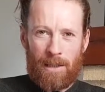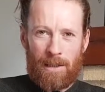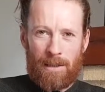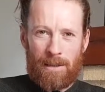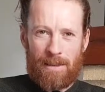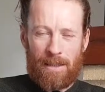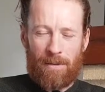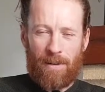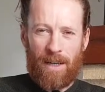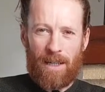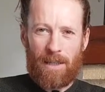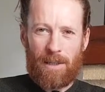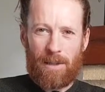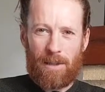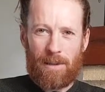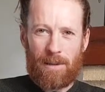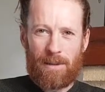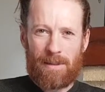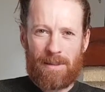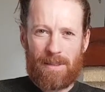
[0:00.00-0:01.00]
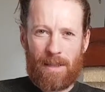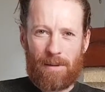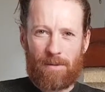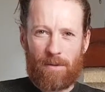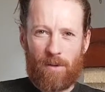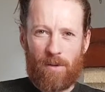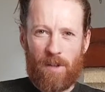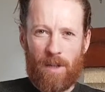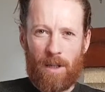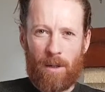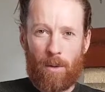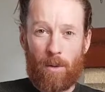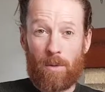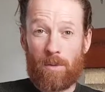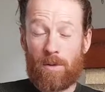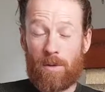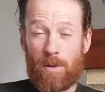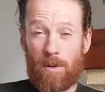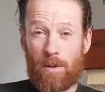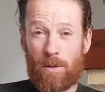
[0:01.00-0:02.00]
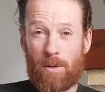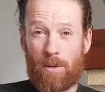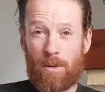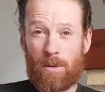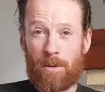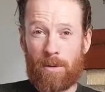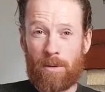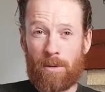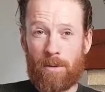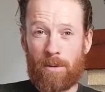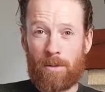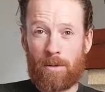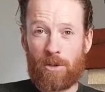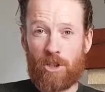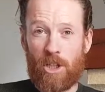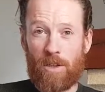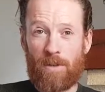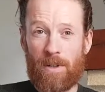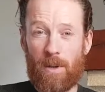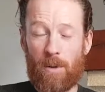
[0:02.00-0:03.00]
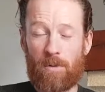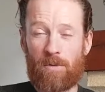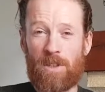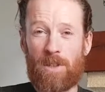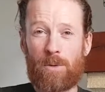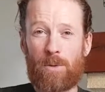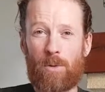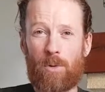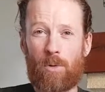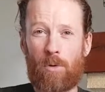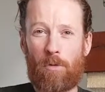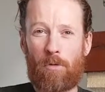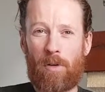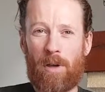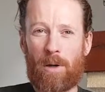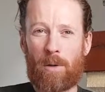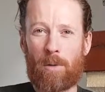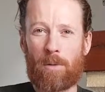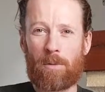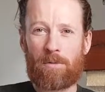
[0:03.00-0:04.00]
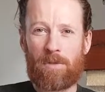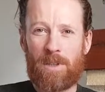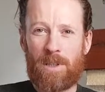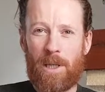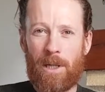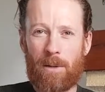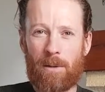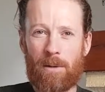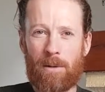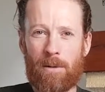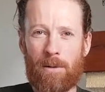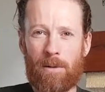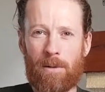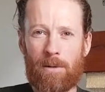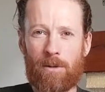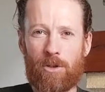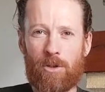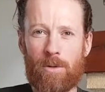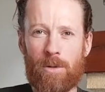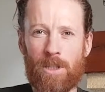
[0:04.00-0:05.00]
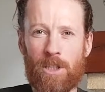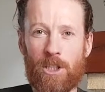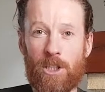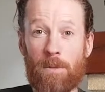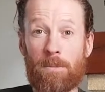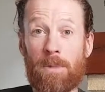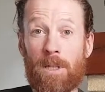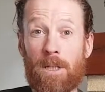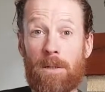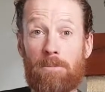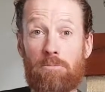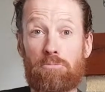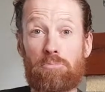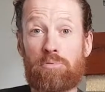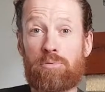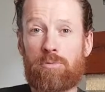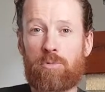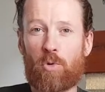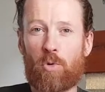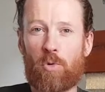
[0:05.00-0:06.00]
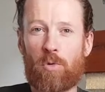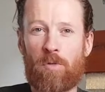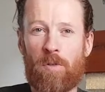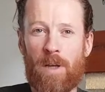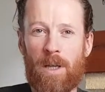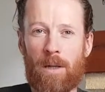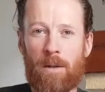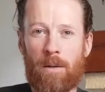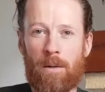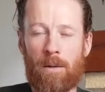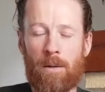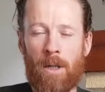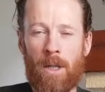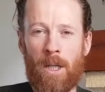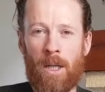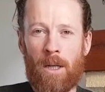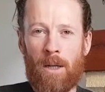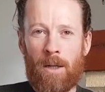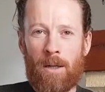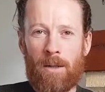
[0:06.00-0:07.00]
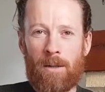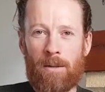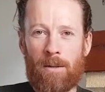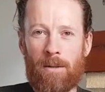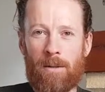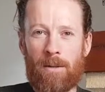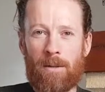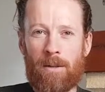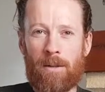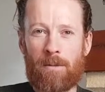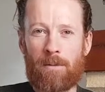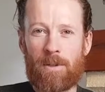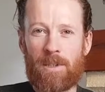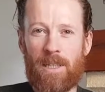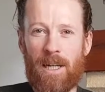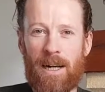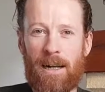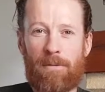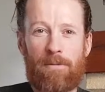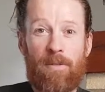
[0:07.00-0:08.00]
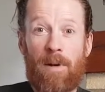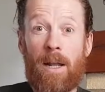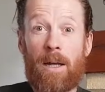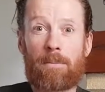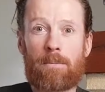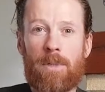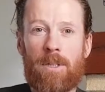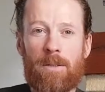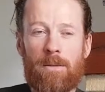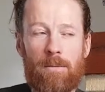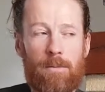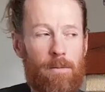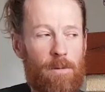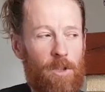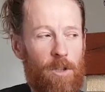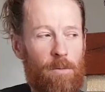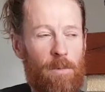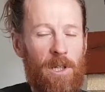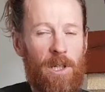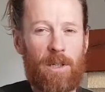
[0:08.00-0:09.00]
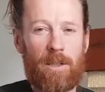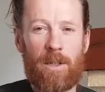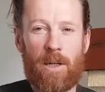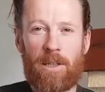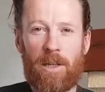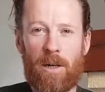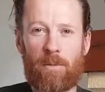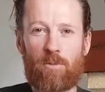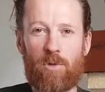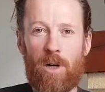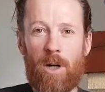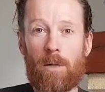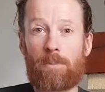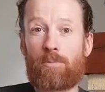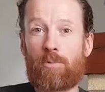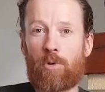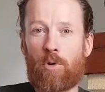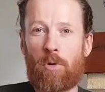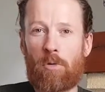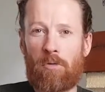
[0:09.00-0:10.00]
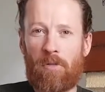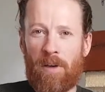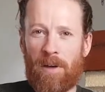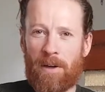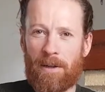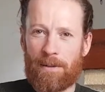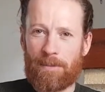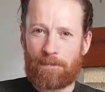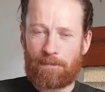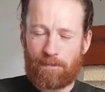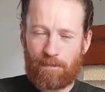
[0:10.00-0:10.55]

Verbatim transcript: C'est vrai que ça faisait longtemps que j'avais envie de le faire en vidéo. Je n'ai jamais trouvé, comment dire, la flamme comme il y a derrière moi pour le faire.